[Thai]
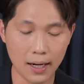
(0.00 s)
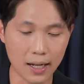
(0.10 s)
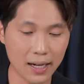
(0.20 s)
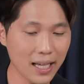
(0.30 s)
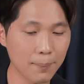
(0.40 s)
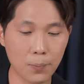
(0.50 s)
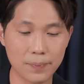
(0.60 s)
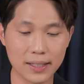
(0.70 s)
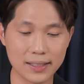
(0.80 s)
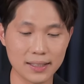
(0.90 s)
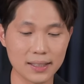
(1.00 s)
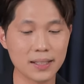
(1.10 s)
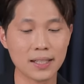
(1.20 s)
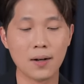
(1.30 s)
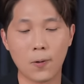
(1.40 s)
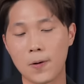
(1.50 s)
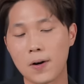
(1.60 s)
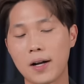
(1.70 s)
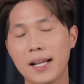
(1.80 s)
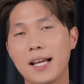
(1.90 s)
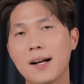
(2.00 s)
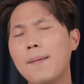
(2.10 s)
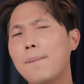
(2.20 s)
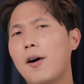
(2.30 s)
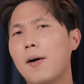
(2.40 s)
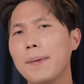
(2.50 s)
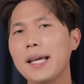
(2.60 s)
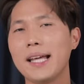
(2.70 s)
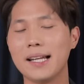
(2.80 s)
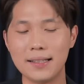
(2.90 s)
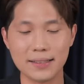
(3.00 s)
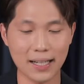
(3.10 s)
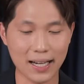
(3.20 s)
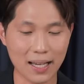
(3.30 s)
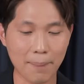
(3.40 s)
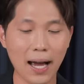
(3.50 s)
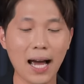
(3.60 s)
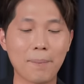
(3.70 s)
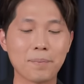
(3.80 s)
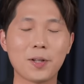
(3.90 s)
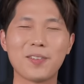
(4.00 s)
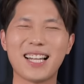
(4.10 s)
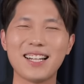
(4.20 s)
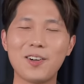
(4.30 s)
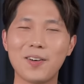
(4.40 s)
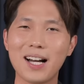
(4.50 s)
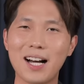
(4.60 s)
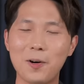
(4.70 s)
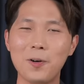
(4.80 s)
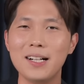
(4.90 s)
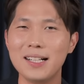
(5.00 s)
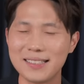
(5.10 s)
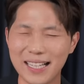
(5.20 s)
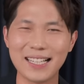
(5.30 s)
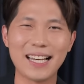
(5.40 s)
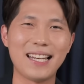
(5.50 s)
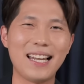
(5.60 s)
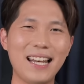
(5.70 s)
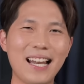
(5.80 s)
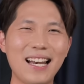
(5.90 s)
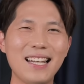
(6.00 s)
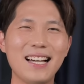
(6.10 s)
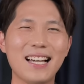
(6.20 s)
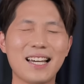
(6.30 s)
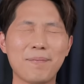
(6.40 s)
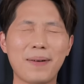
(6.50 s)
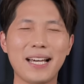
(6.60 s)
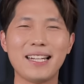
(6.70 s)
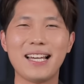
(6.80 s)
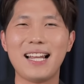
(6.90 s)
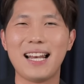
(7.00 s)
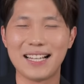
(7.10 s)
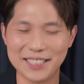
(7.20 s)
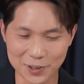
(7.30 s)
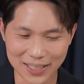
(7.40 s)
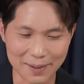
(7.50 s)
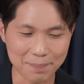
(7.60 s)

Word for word: หรือในอีกมุมหนึ่งคือองค์กรเองก็มองไม่เห็นศักยภาพตรงนั้นของเขาเช่นกันและละเลยกันไปในหลายๆจุดค